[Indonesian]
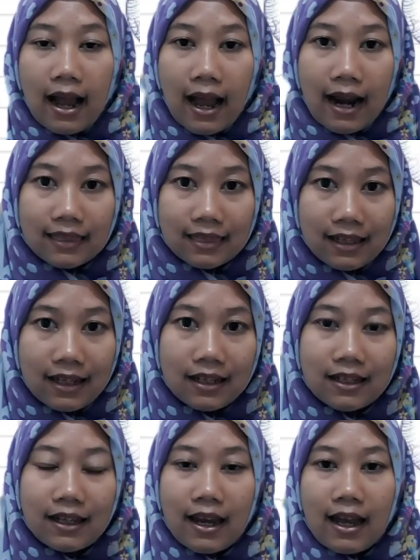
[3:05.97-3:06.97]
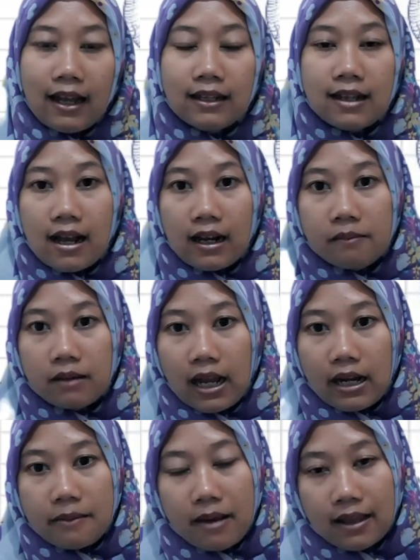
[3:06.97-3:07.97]
Artinya dalam
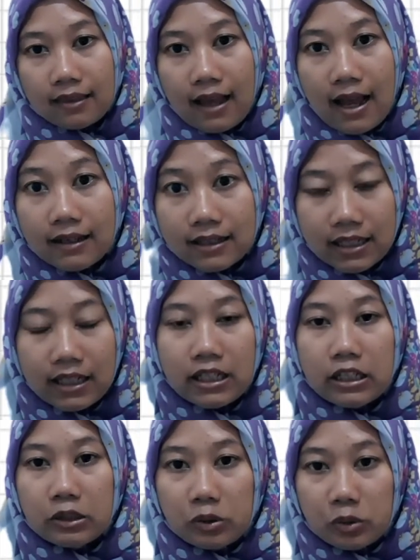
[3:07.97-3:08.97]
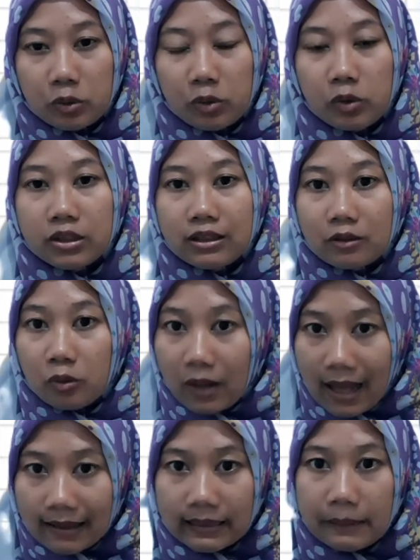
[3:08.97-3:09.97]
kalimat tadi itu
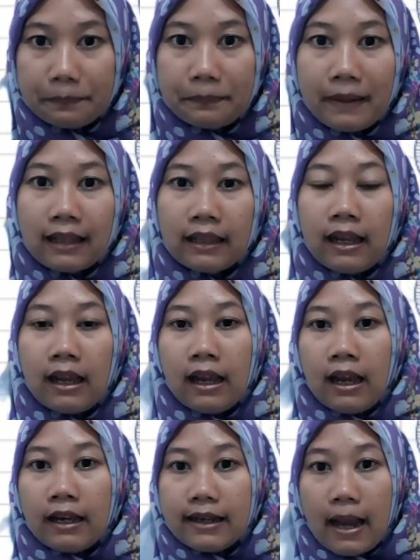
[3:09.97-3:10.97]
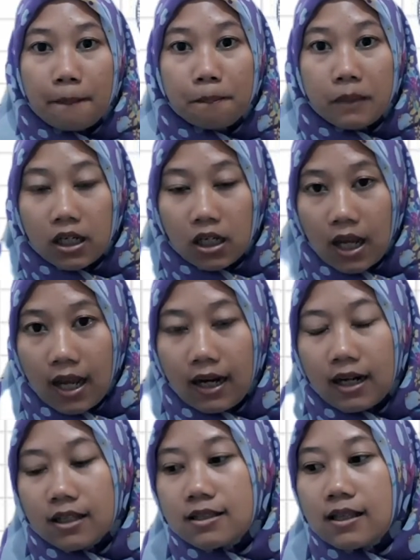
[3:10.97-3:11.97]
kurang tepat yang
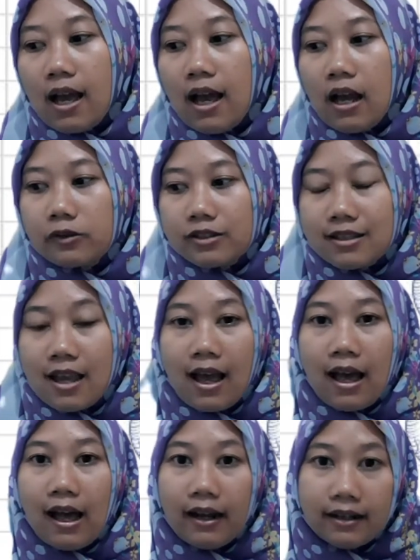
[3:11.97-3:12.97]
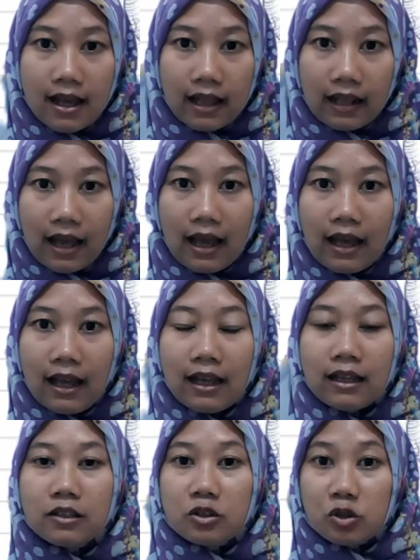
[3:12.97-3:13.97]
benar seharusnya
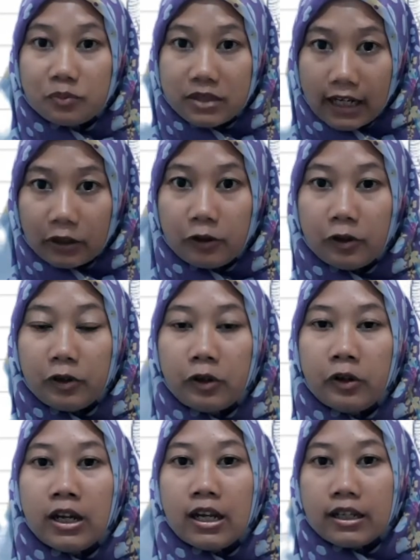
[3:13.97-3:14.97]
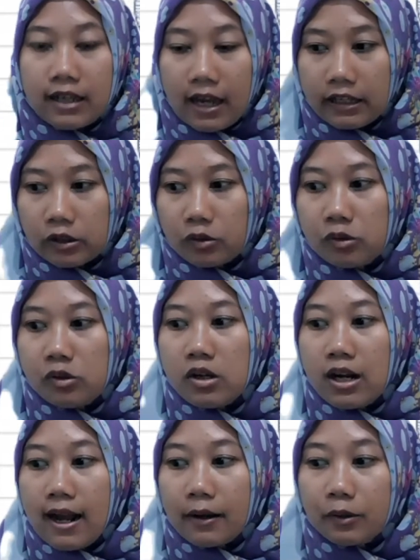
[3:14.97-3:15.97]
adalah subjek dulu, yaitu
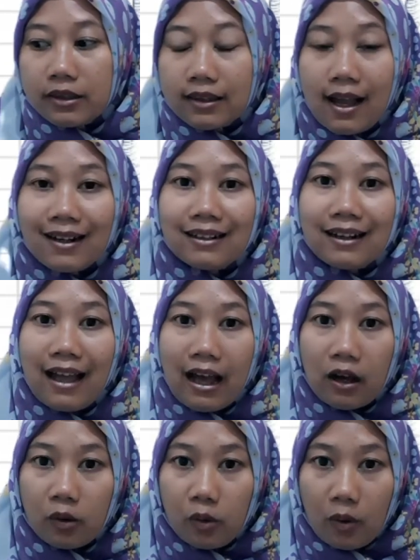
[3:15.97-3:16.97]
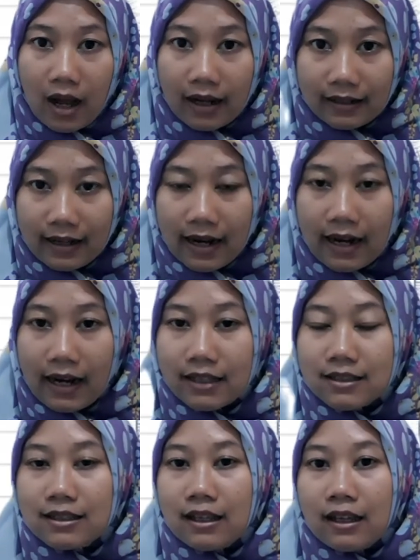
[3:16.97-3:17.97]
larutan aquades